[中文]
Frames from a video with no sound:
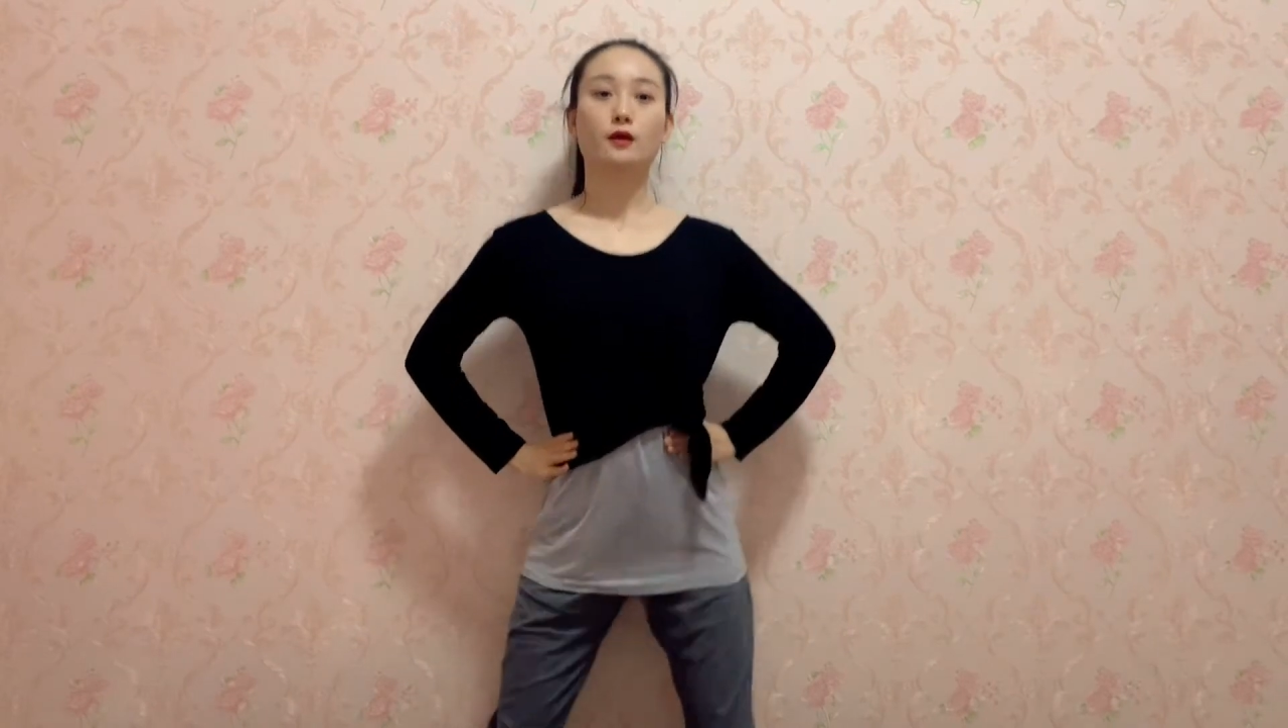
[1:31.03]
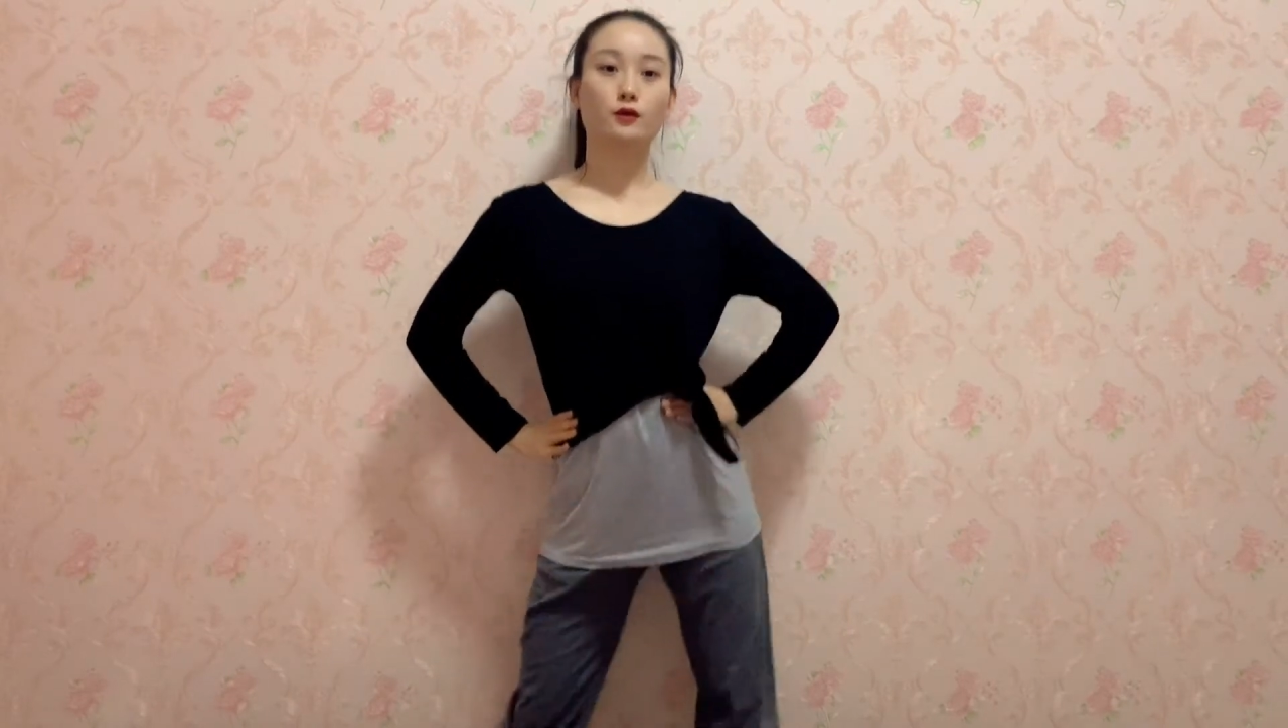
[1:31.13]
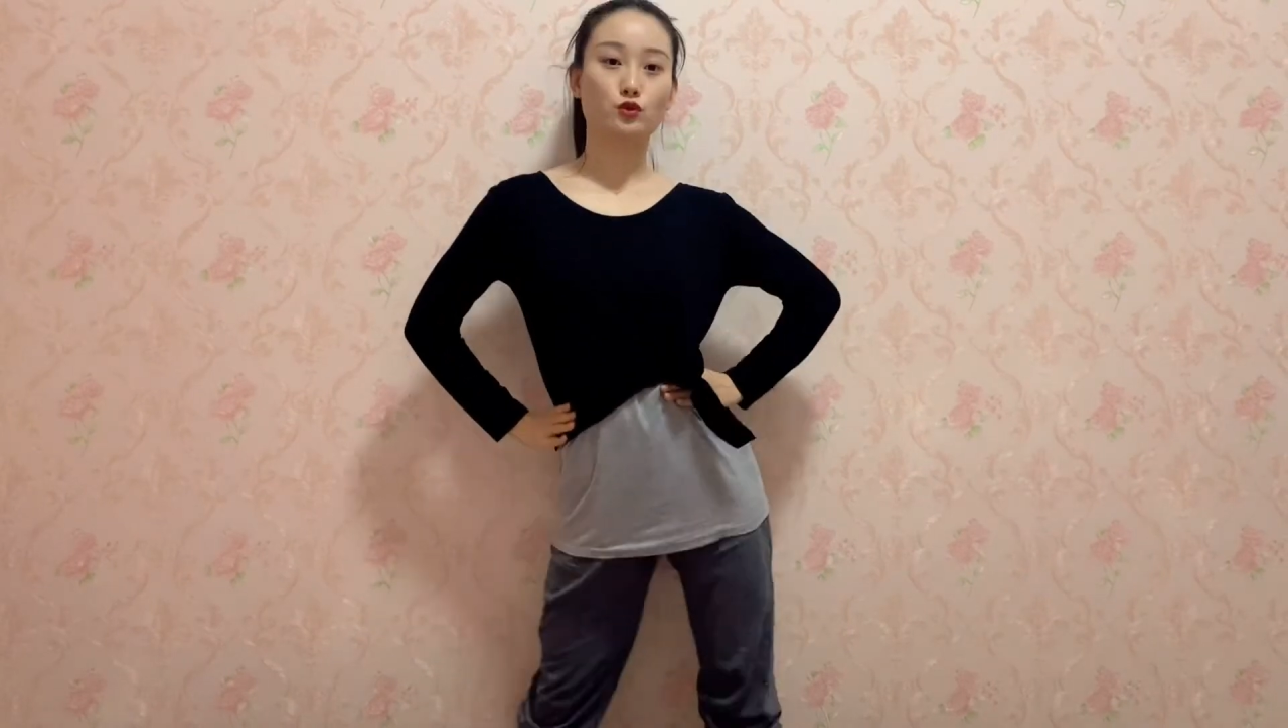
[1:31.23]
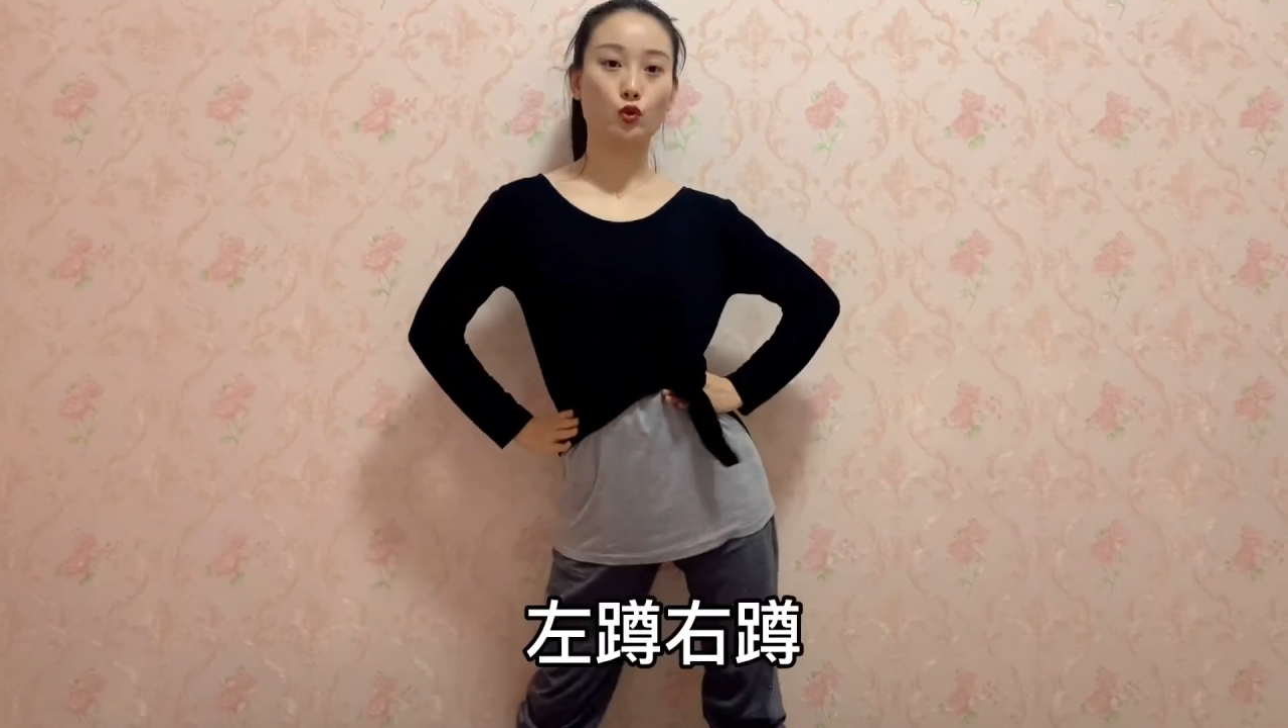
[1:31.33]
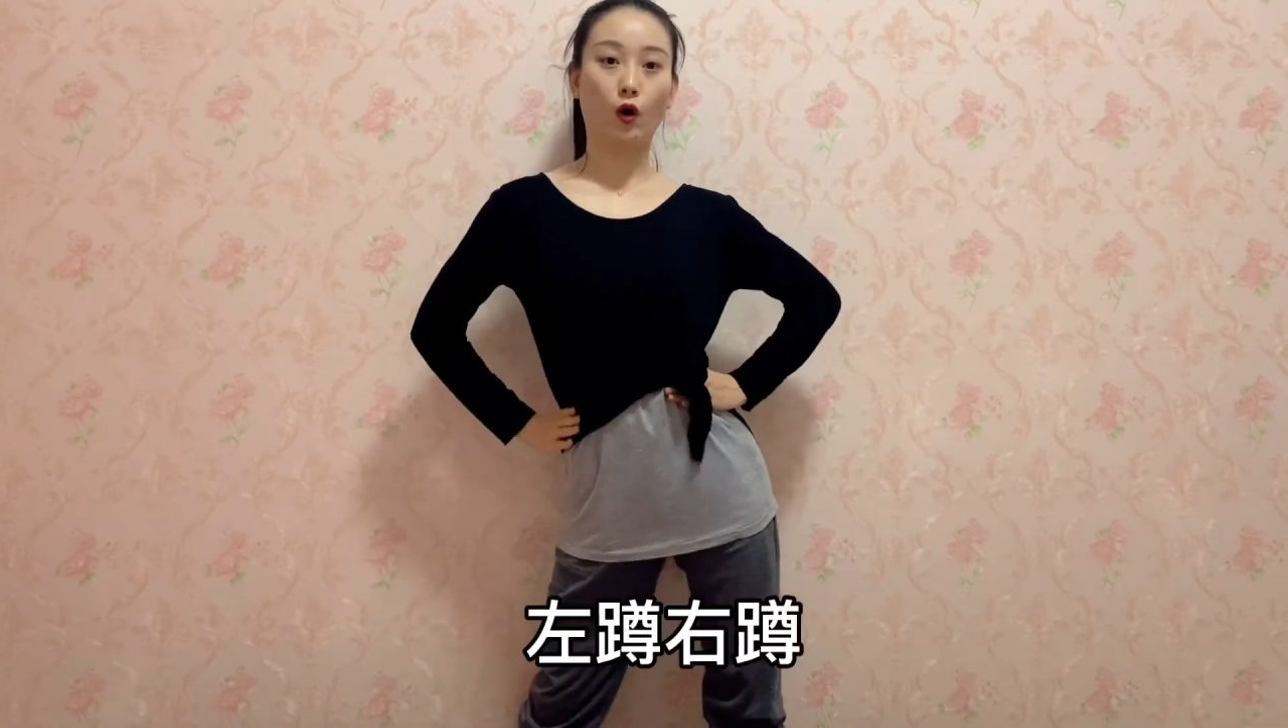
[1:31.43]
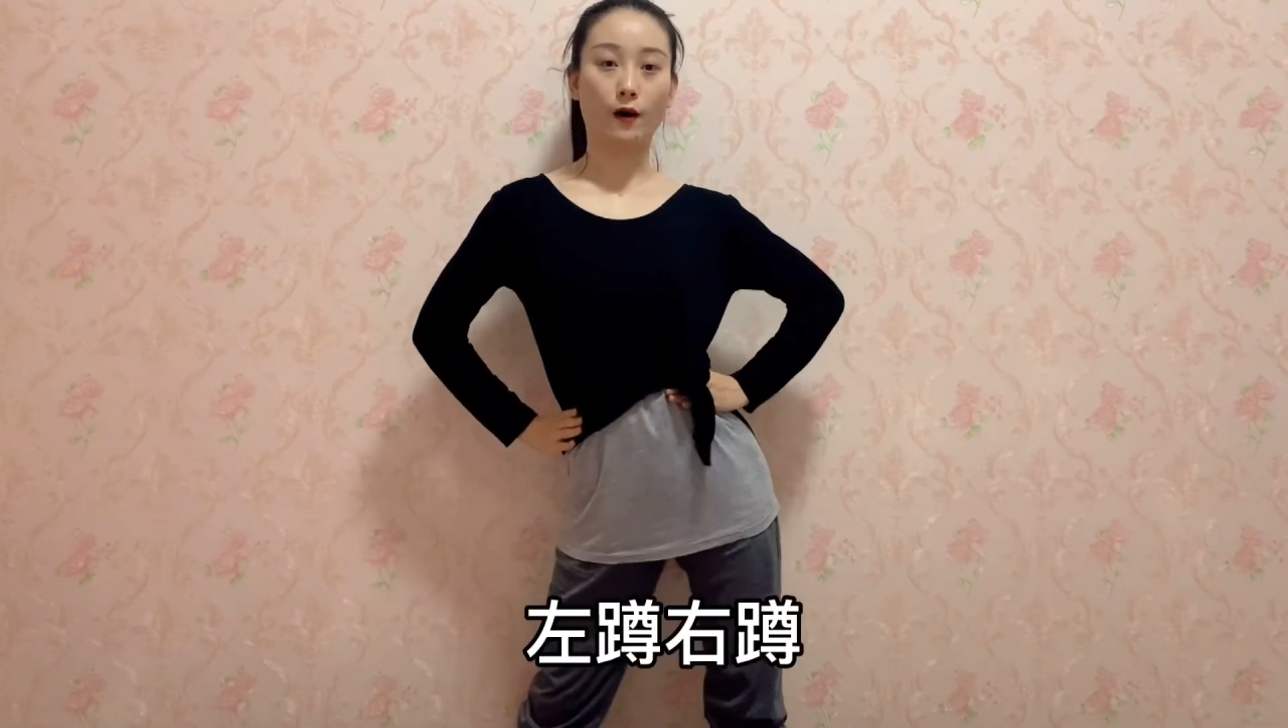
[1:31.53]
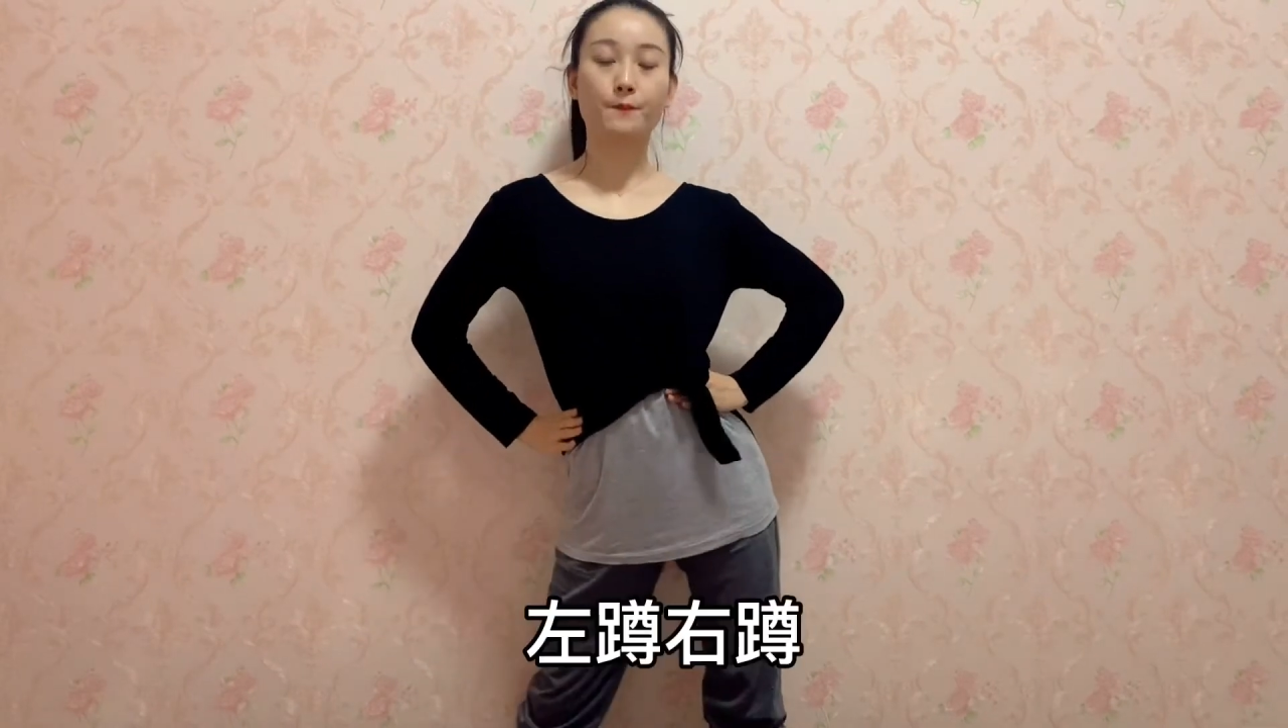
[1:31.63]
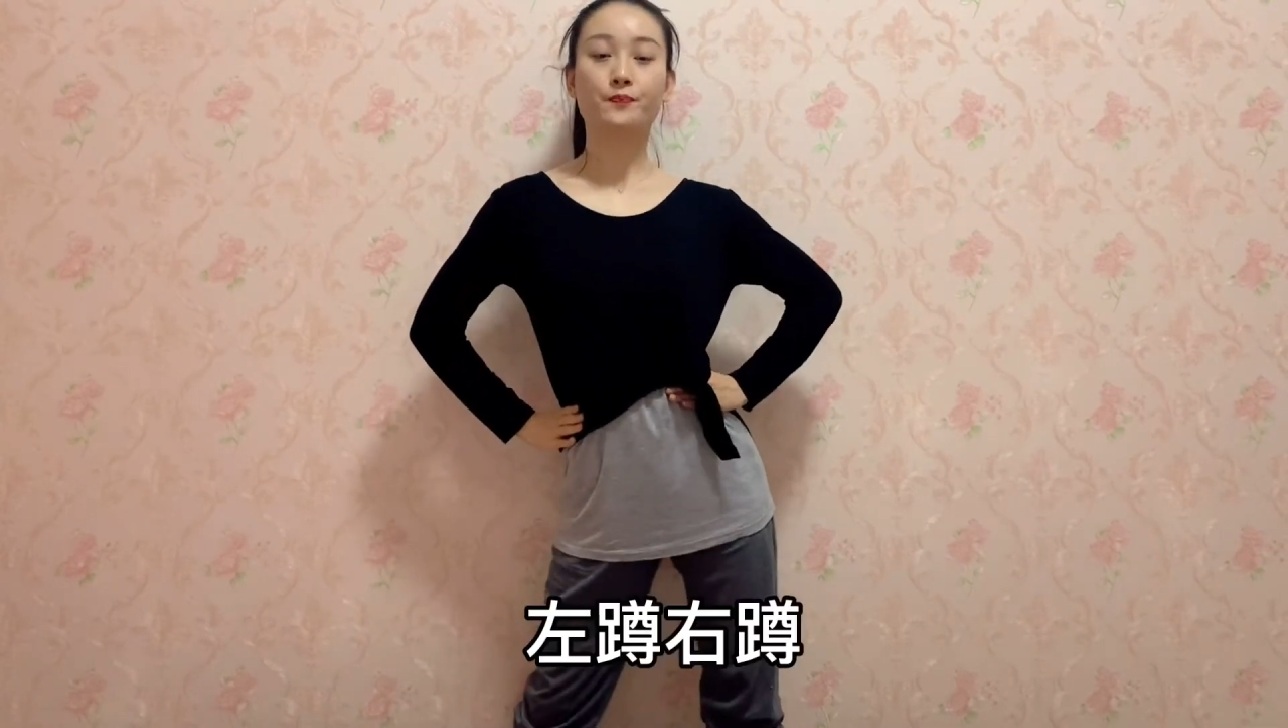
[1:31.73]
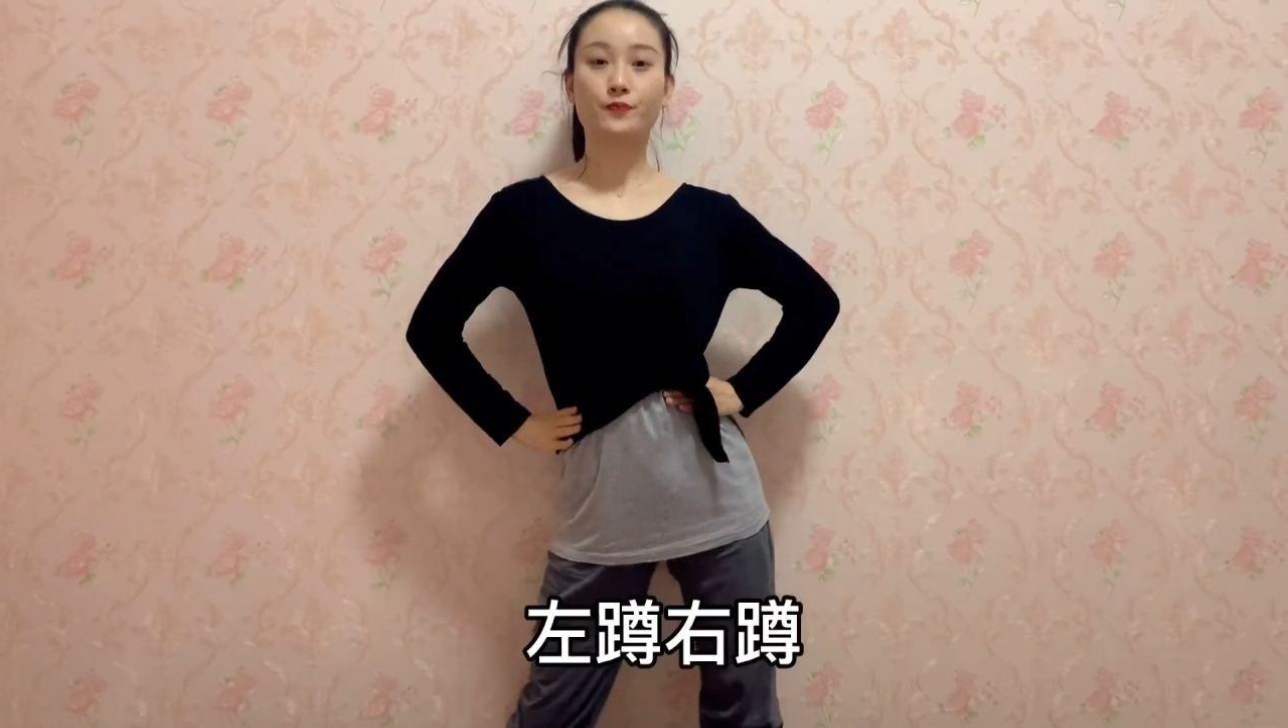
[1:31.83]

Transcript: 左